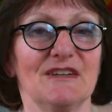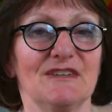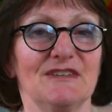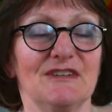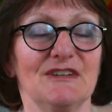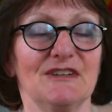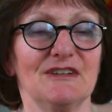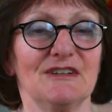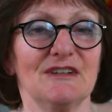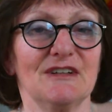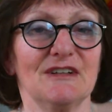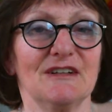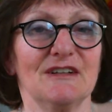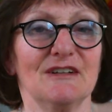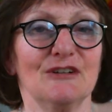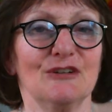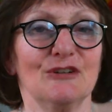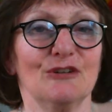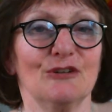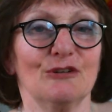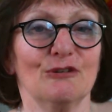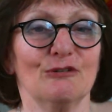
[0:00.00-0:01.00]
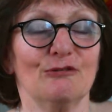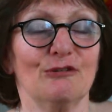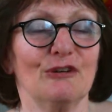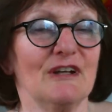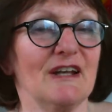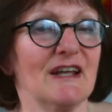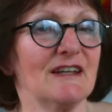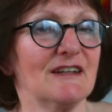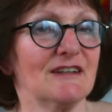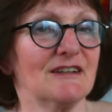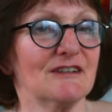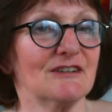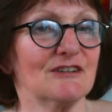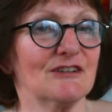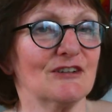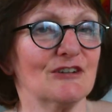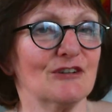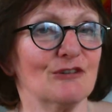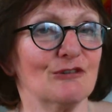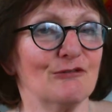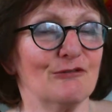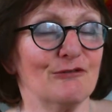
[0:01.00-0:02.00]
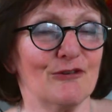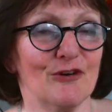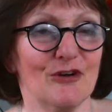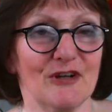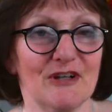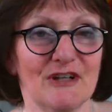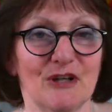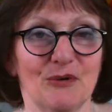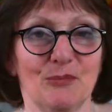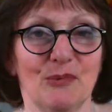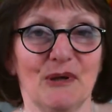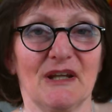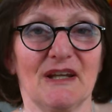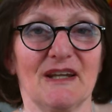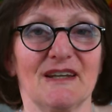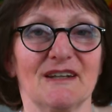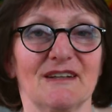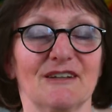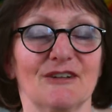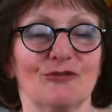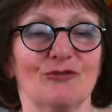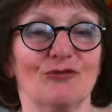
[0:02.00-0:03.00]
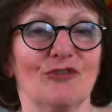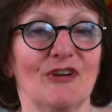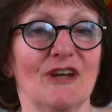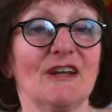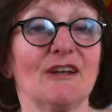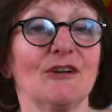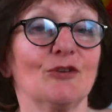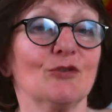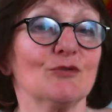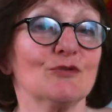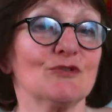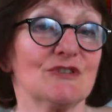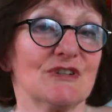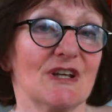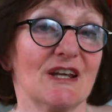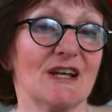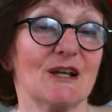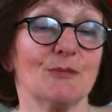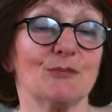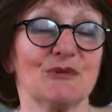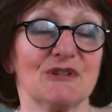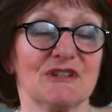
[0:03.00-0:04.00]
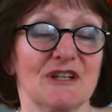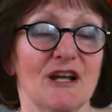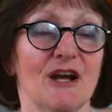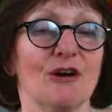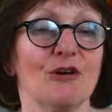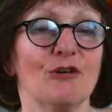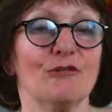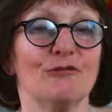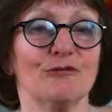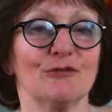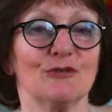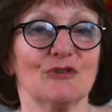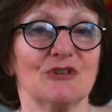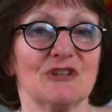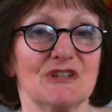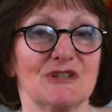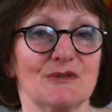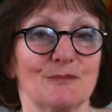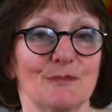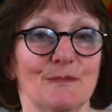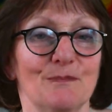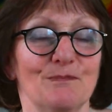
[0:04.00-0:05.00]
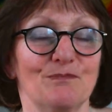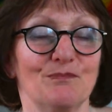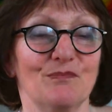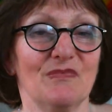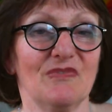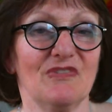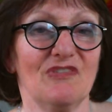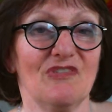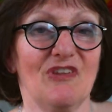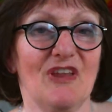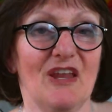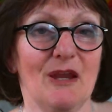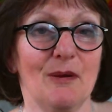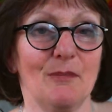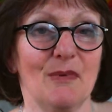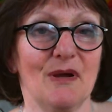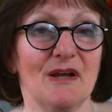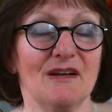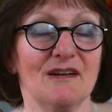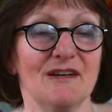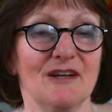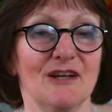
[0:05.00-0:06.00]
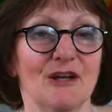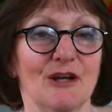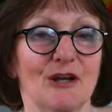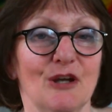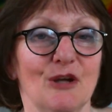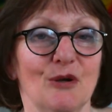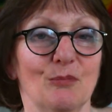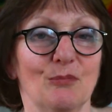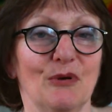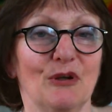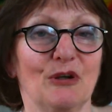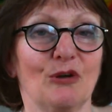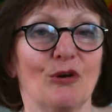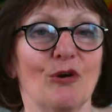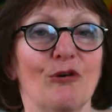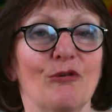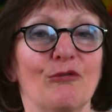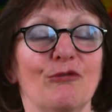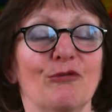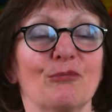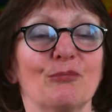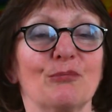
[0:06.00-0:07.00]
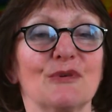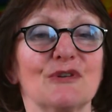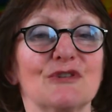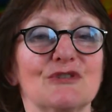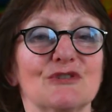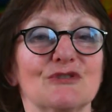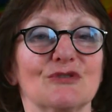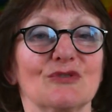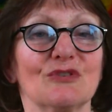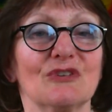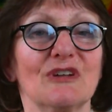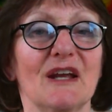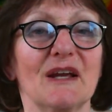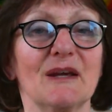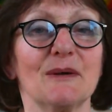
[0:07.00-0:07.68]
die dir vielleicht Freude bereiten, wenn du selbst auch von diesem Thema betroffen bist und da